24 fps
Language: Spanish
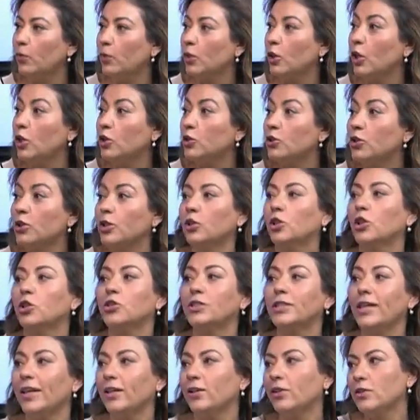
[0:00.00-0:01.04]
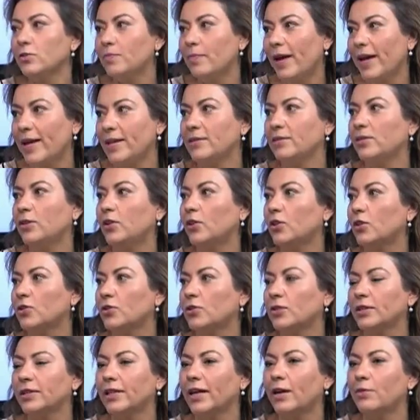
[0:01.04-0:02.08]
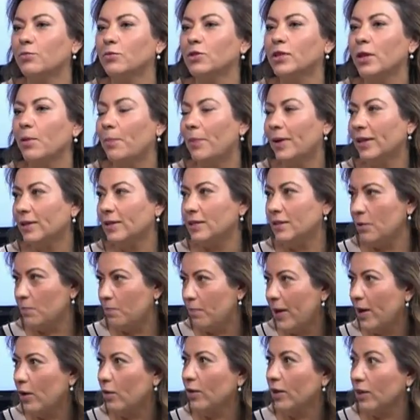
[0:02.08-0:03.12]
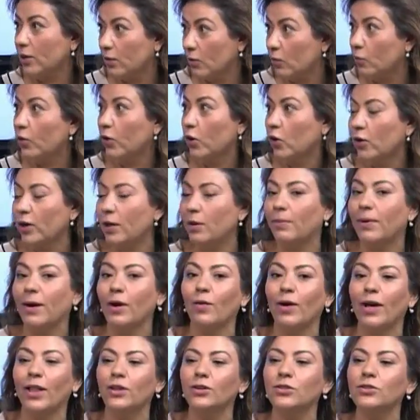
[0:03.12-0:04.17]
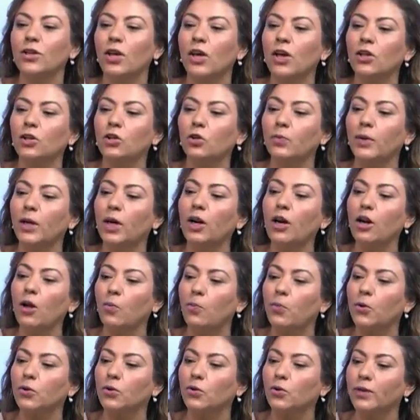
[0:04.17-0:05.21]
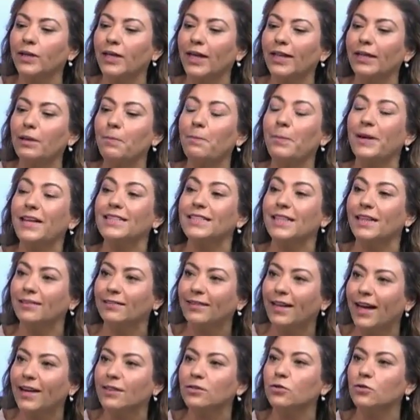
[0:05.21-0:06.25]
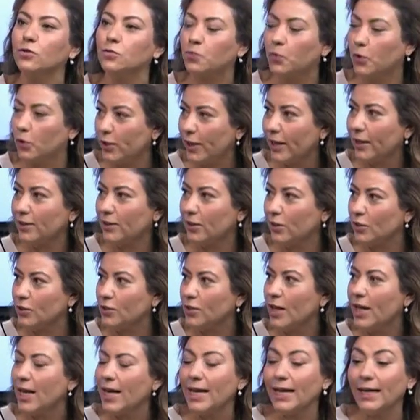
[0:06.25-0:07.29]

los 200 maestros, digamos, que participaron, que fueron evaluados, tuvieron la oportunidad de presentar sus proyectos.